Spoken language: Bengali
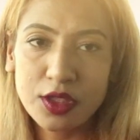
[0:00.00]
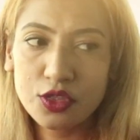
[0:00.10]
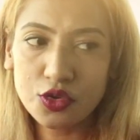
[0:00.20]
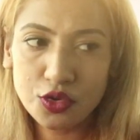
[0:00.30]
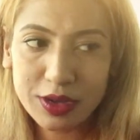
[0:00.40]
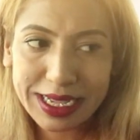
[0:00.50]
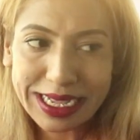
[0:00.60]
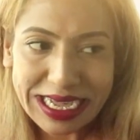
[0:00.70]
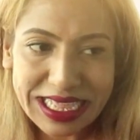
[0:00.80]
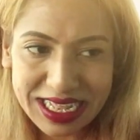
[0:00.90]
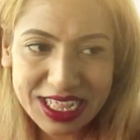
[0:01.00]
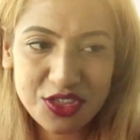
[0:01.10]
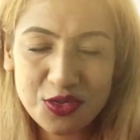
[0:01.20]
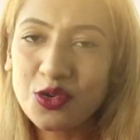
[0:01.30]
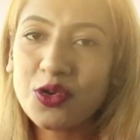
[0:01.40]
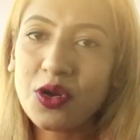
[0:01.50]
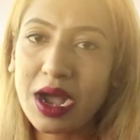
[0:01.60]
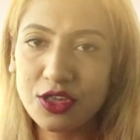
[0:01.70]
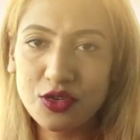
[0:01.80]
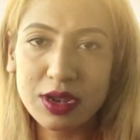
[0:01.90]
সো এই জিনিসগুলো
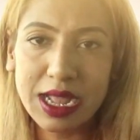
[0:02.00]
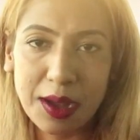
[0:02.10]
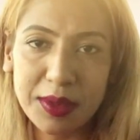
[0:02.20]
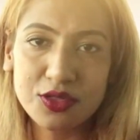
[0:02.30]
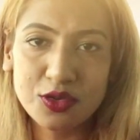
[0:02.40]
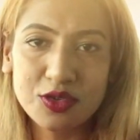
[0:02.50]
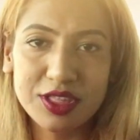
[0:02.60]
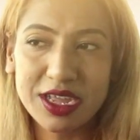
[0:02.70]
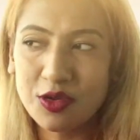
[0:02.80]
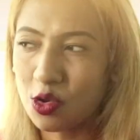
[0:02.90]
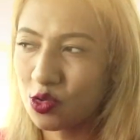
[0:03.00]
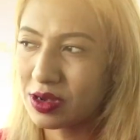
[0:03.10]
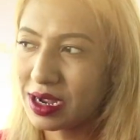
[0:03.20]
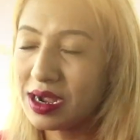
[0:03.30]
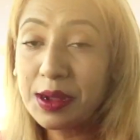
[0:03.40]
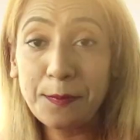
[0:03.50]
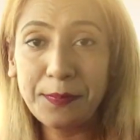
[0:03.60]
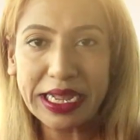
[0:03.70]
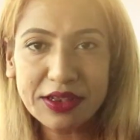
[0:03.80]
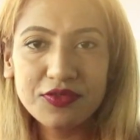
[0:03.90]
আসলে আমার জন্য যে কতটা
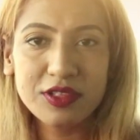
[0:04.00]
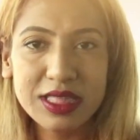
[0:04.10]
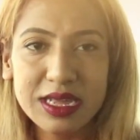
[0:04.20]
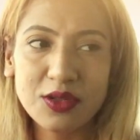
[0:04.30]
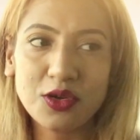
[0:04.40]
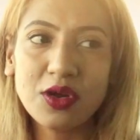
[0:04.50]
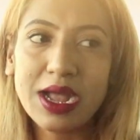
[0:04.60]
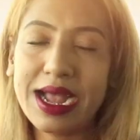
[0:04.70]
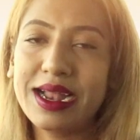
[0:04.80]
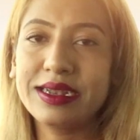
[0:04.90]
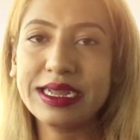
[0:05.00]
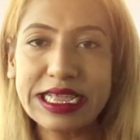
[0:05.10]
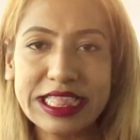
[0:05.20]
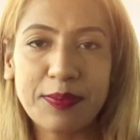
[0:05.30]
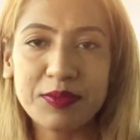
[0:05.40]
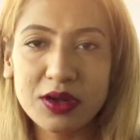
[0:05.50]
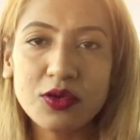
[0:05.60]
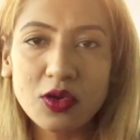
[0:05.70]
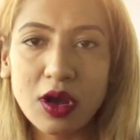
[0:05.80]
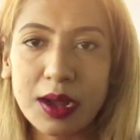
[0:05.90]
পেইনফুল ছিল অ্যান্ড এই
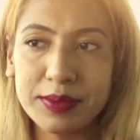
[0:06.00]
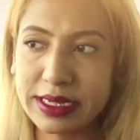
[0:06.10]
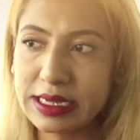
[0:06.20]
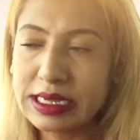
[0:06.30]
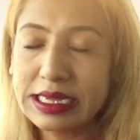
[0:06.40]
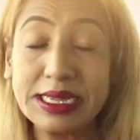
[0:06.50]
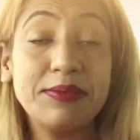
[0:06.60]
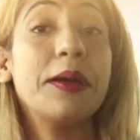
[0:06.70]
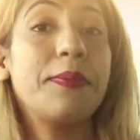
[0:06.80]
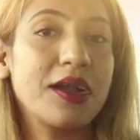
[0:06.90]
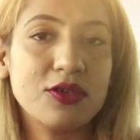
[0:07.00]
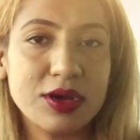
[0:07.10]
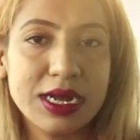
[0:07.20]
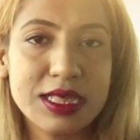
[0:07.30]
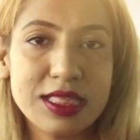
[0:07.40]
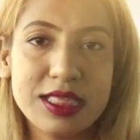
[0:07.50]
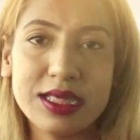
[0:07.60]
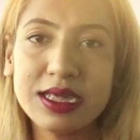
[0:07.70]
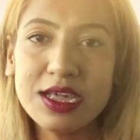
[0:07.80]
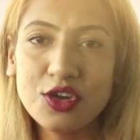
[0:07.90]
চ্যাপ্টারগুলো আমি কিভাবে পার করে আসছি
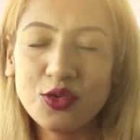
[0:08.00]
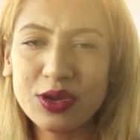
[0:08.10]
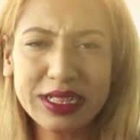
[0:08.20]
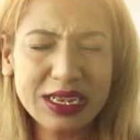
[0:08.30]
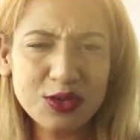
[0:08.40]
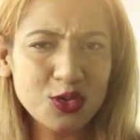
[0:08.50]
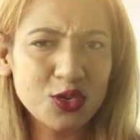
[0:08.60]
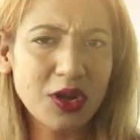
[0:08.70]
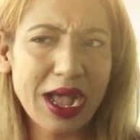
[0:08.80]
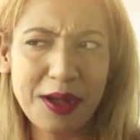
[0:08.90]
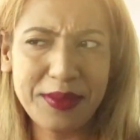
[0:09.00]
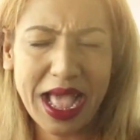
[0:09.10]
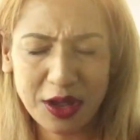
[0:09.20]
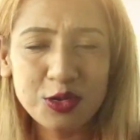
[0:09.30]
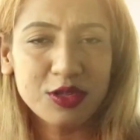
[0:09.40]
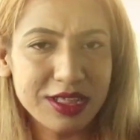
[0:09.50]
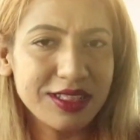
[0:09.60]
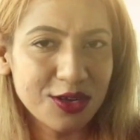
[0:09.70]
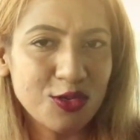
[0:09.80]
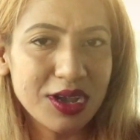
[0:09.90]
ওই দিনগুলো আমি এখনই
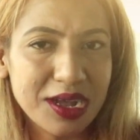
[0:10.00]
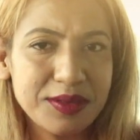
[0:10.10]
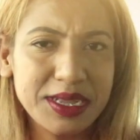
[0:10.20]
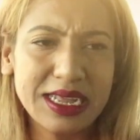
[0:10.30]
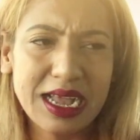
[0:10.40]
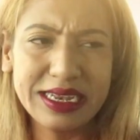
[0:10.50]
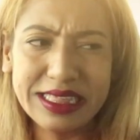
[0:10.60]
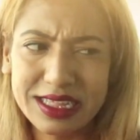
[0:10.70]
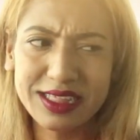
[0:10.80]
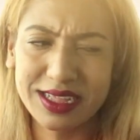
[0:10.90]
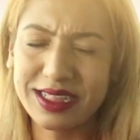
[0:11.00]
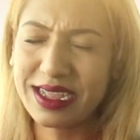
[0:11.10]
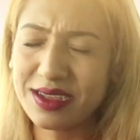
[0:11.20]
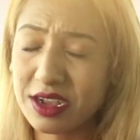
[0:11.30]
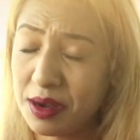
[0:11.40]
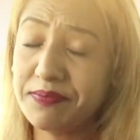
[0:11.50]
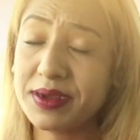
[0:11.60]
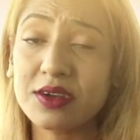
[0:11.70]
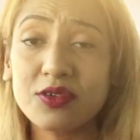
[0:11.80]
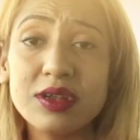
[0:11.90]
চিন্তা করলে আমি নিজের সাথে
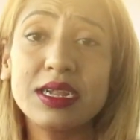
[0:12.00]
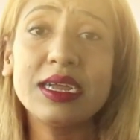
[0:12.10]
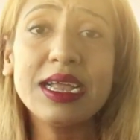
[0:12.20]
কম্পেয়ার করলে